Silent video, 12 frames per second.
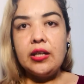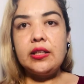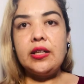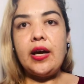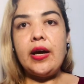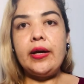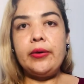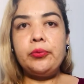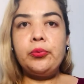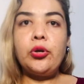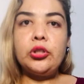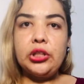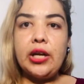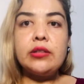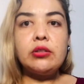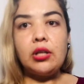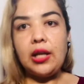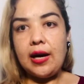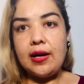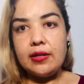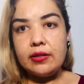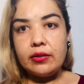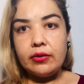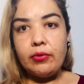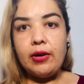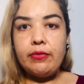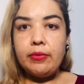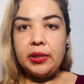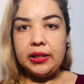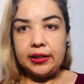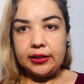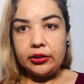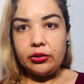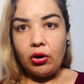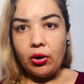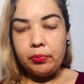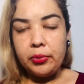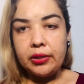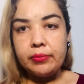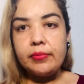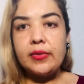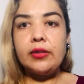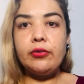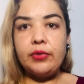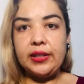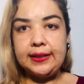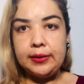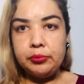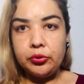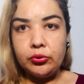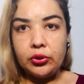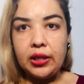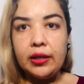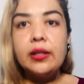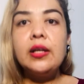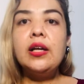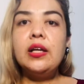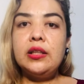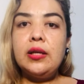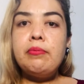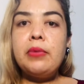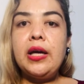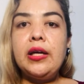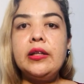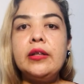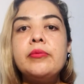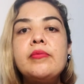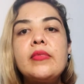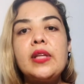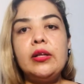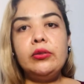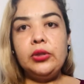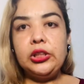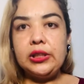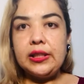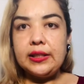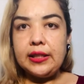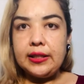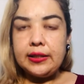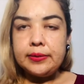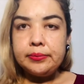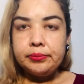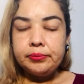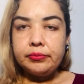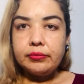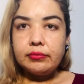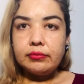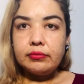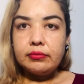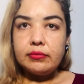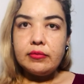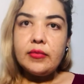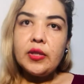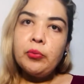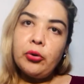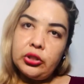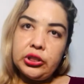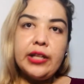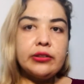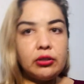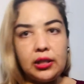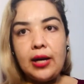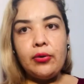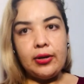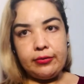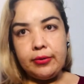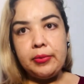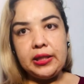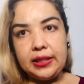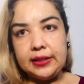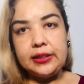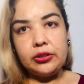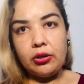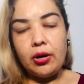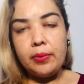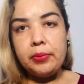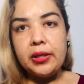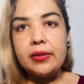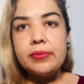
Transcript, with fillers: que é o Projeto Olá, o FMT Sinop, no Facebook, também no Instagram, Projeto Olá, o FMT Sinop.